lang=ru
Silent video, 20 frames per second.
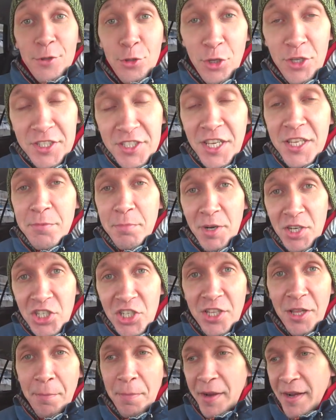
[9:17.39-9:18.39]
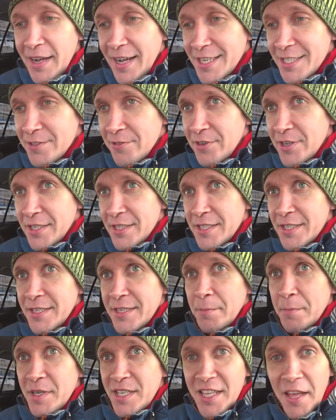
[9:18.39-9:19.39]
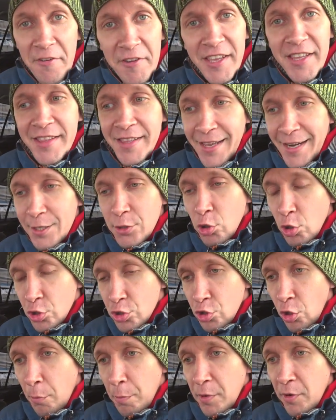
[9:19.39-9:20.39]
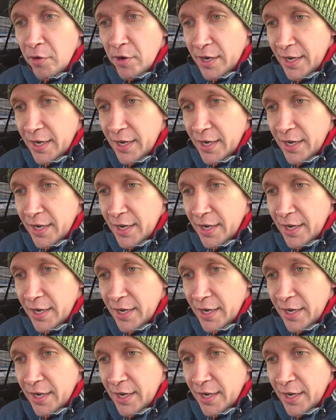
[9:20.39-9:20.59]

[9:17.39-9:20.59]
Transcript: То есть здесь машина показывает э, мгновенный расход топлива.